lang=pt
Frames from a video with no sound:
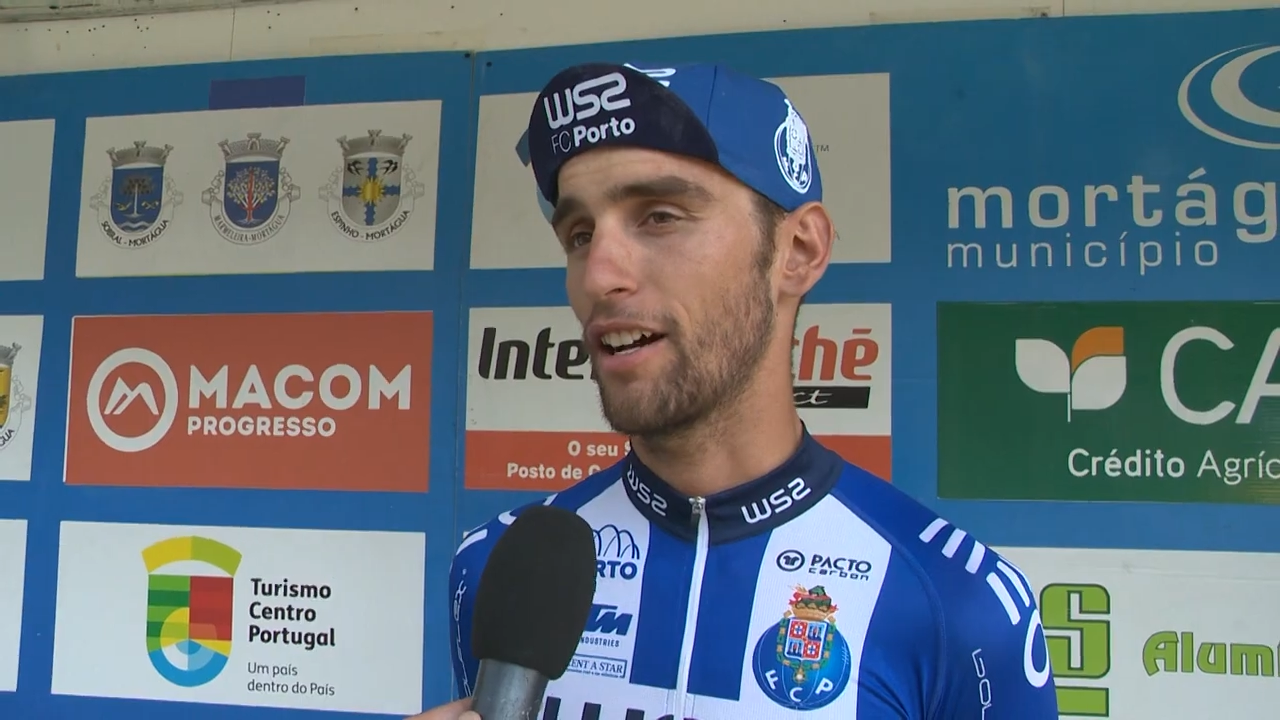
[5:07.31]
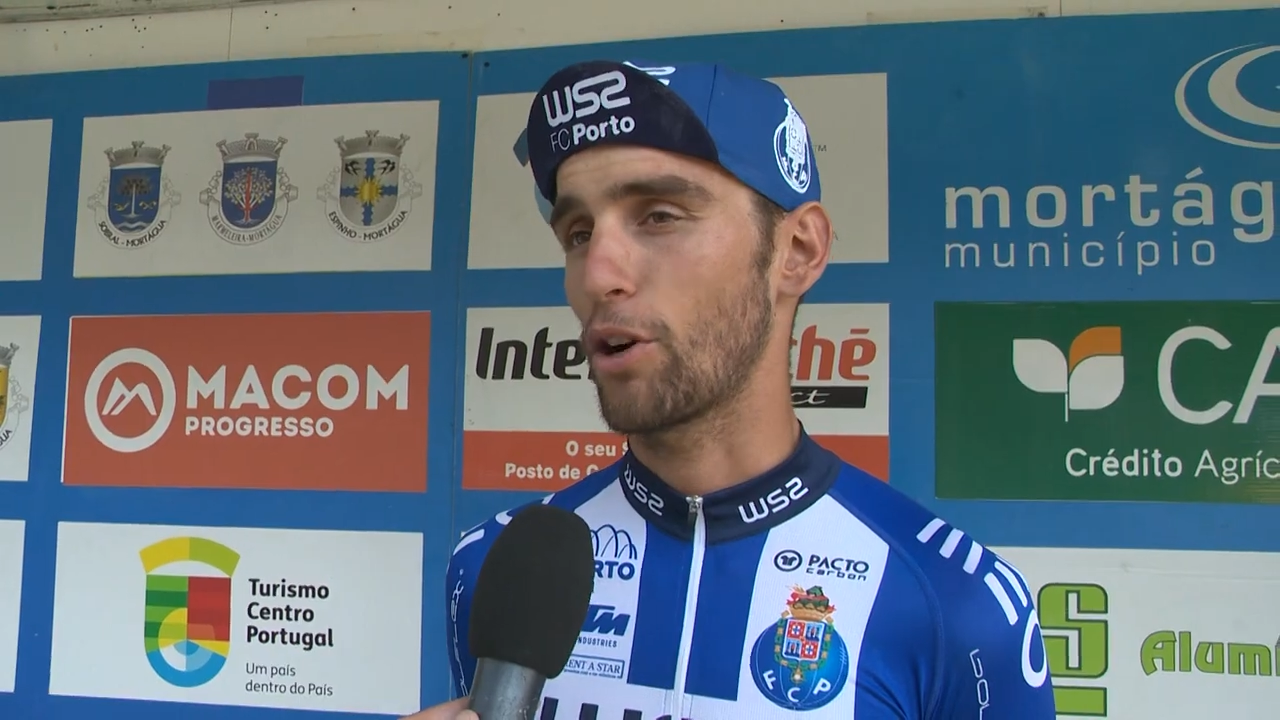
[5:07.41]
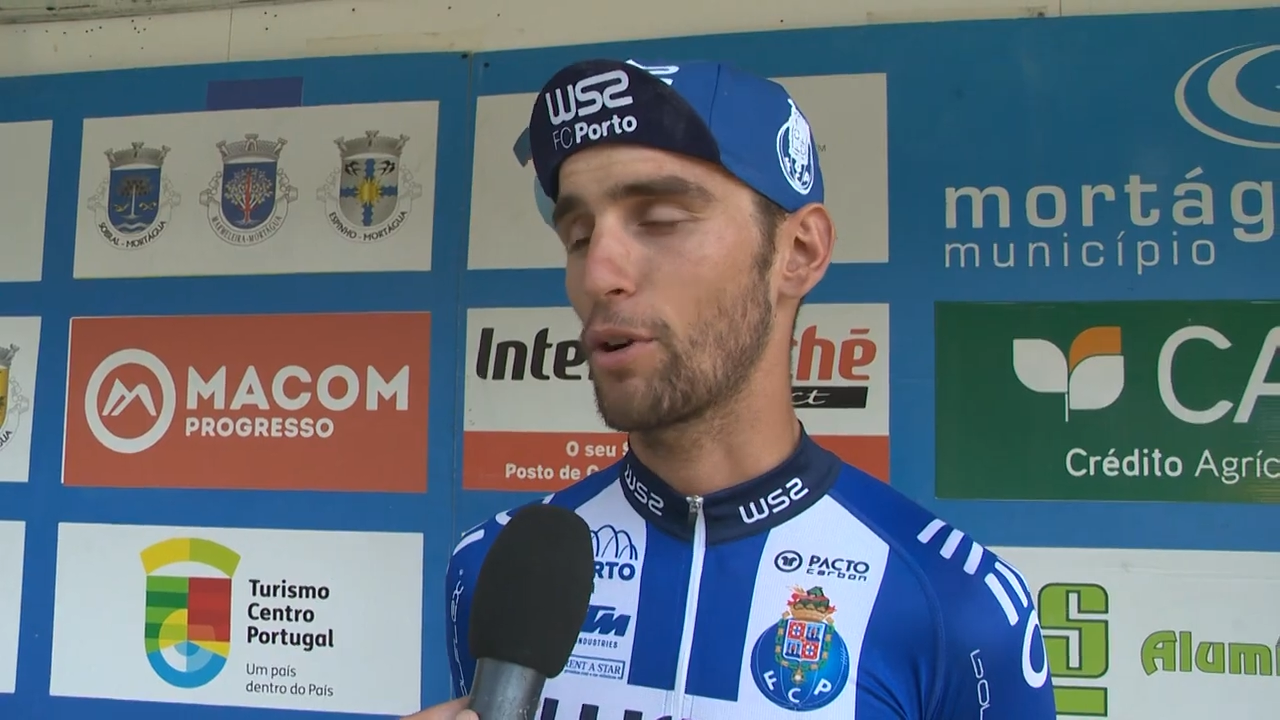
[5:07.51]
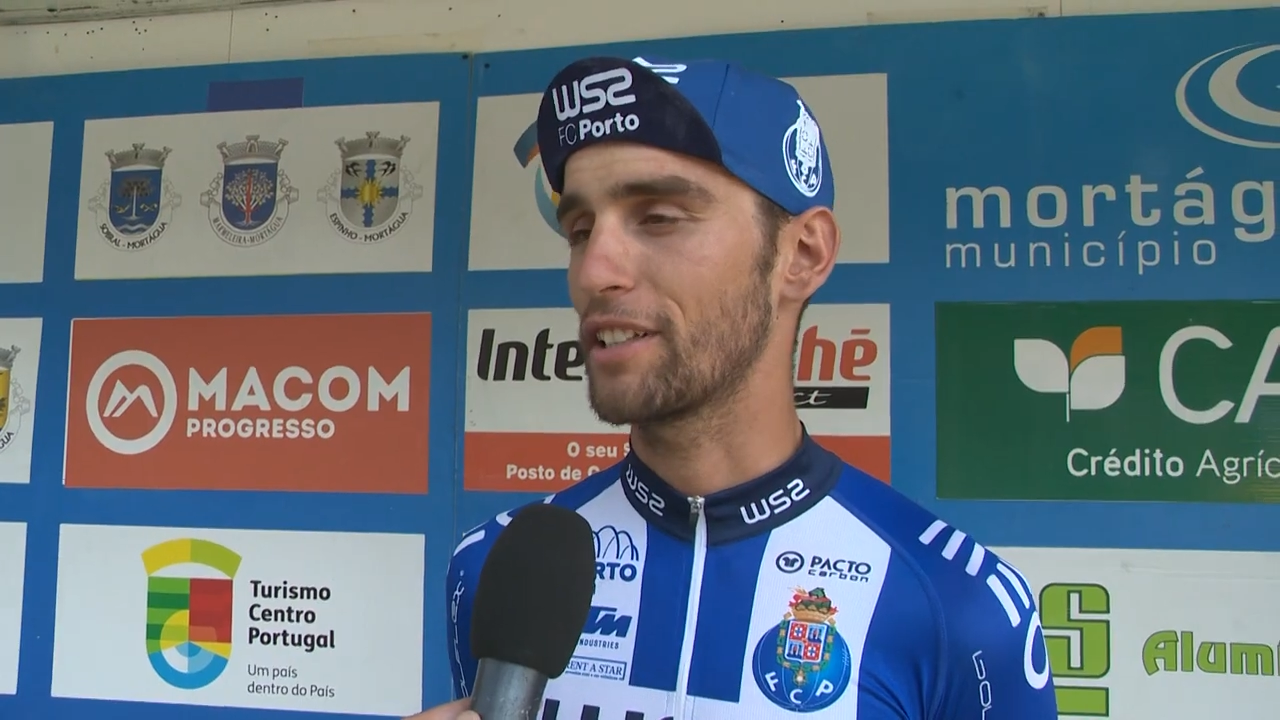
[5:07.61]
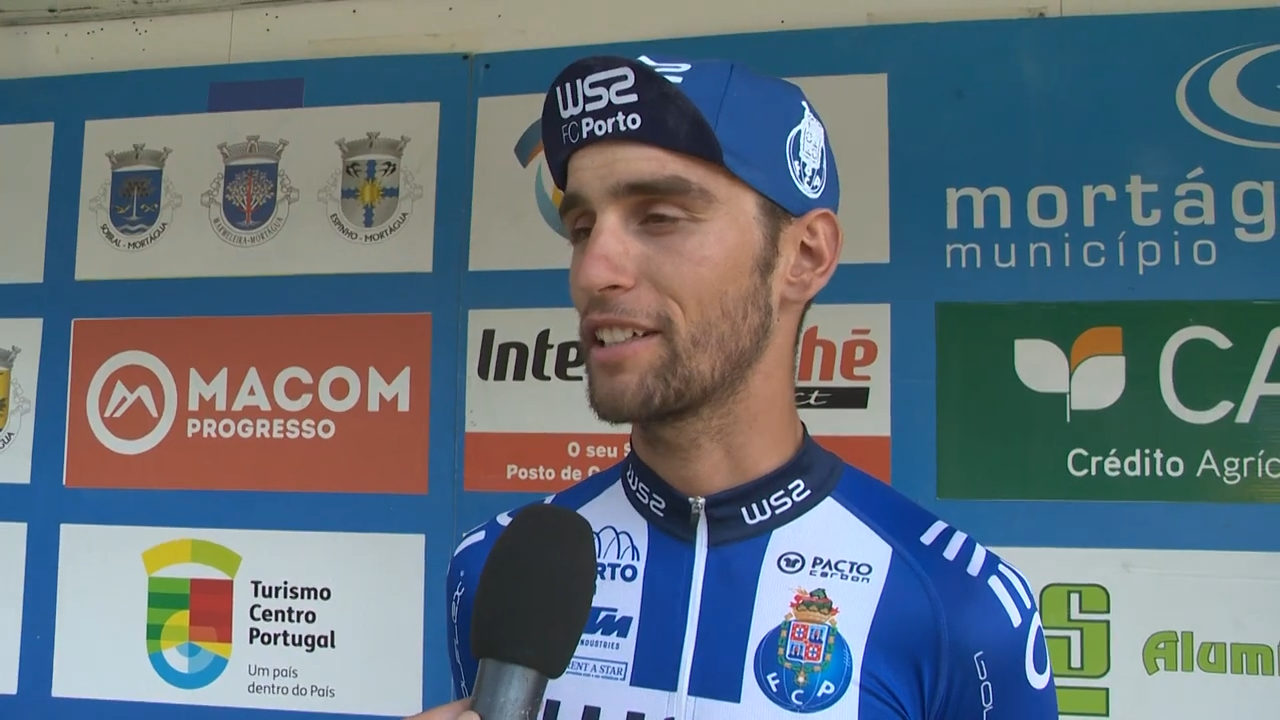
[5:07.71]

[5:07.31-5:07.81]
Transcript: agora é